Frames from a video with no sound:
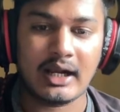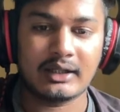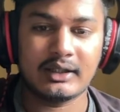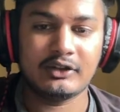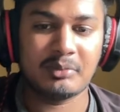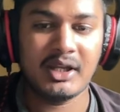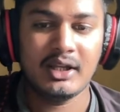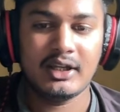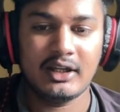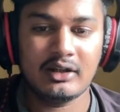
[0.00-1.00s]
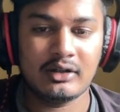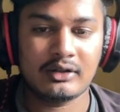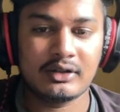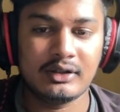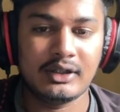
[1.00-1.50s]
करते हैं इसमें
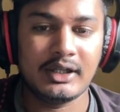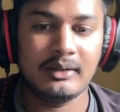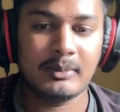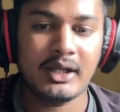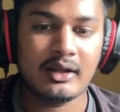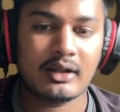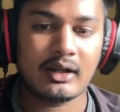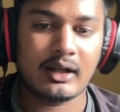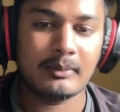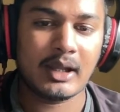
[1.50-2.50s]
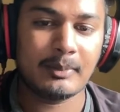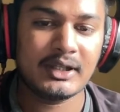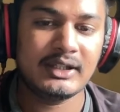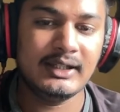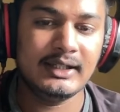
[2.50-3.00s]
डी में हम यहाँ पे
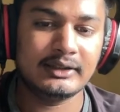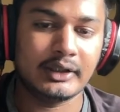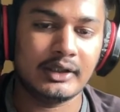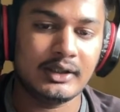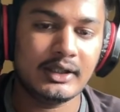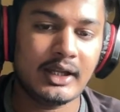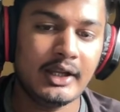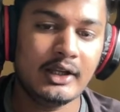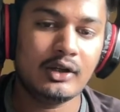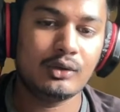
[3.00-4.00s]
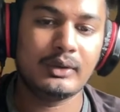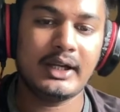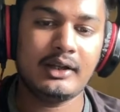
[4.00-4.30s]
की लिखते हैं ठीक है टू गेट